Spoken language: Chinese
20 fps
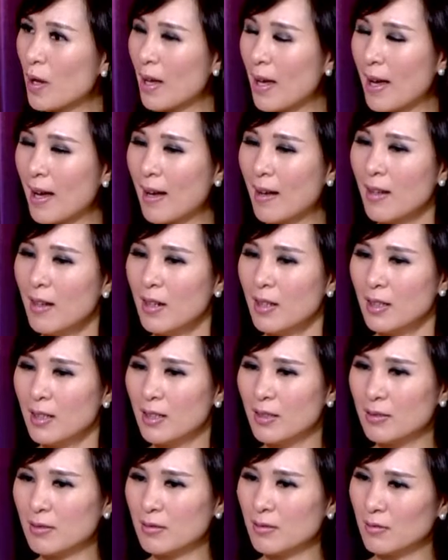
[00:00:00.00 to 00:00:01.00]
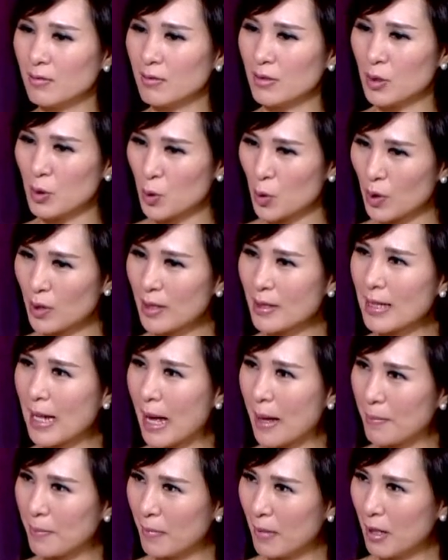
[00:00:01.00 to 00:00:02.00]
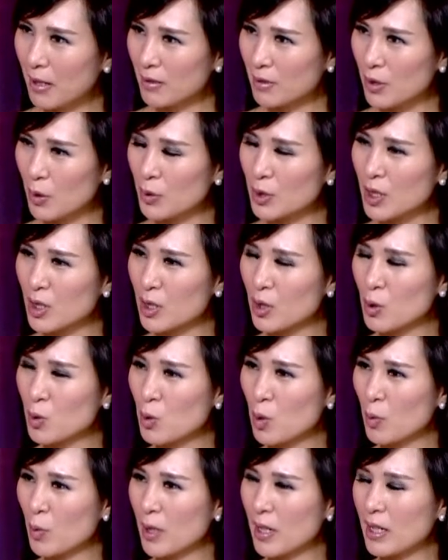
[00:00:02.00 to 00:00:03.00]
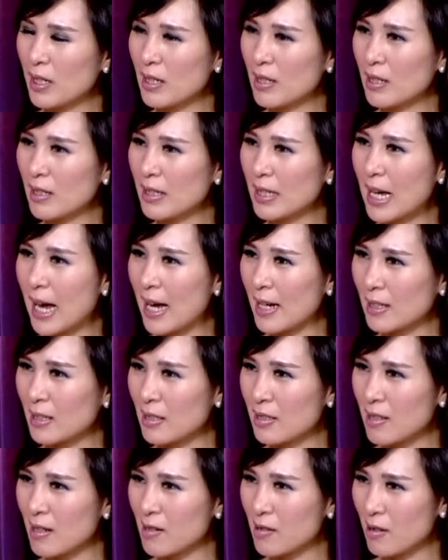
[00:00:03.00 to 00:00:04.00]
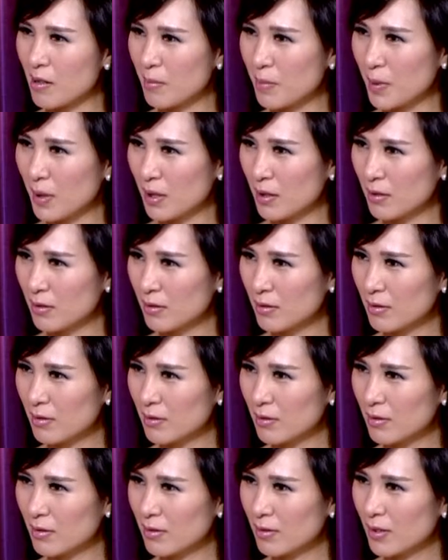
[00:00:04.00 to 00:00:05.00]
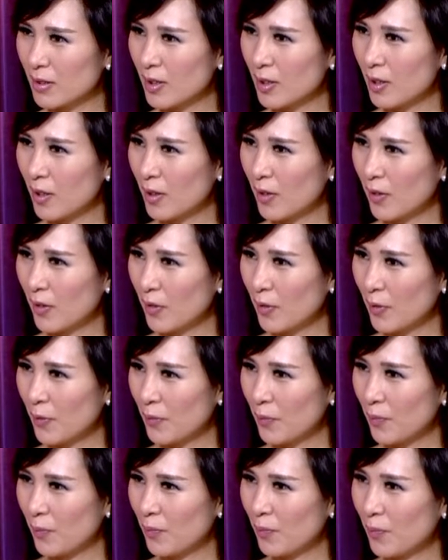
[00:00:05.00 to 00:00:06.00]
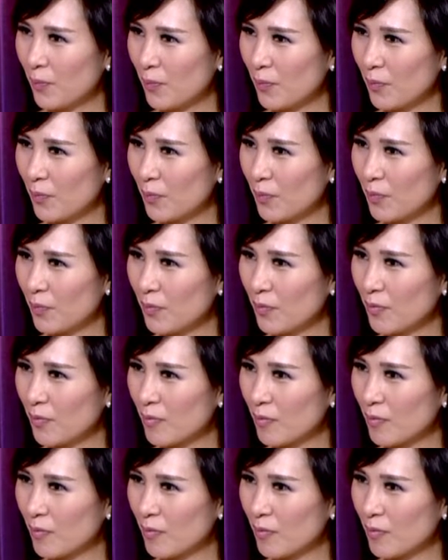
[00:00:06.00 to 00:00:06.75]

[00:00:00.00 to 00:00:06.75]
呀，呃，你觉得难吗？尤其是作为一个亚裔在这边，我觉得还是有它的